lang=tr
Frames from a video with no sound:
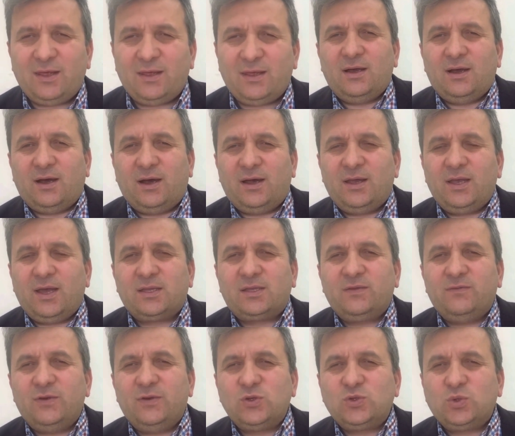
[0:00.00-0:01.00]

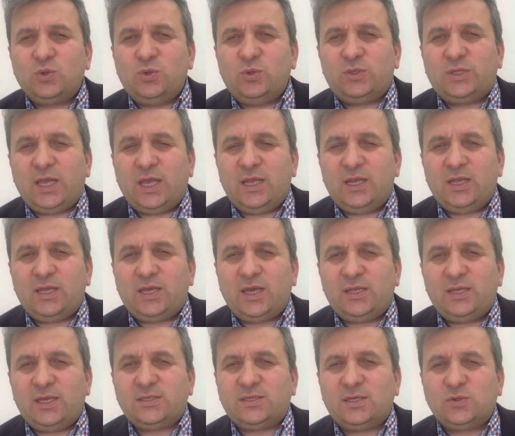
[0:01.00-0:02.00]
hayatın özgürlüğü
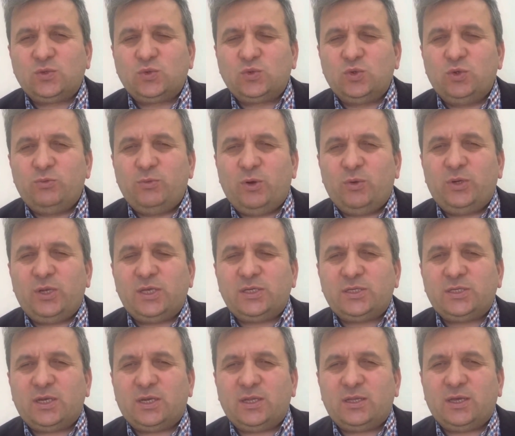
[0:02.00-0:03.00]
tehlikedeyse, zulme
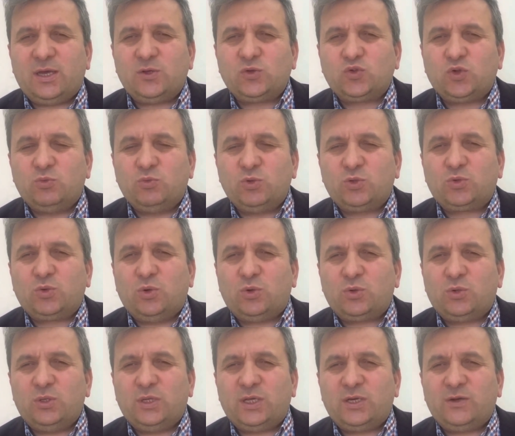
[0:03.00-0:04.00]
uğrayacağına dair somut
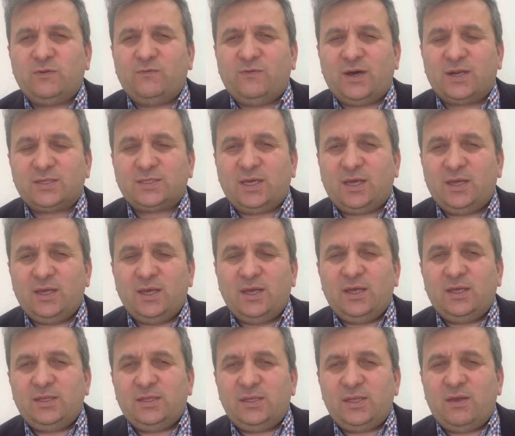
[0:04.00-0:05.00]
korkuları varsa,
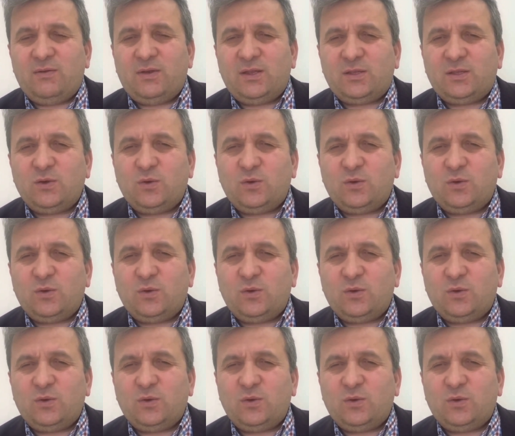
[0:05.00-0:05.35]
devletin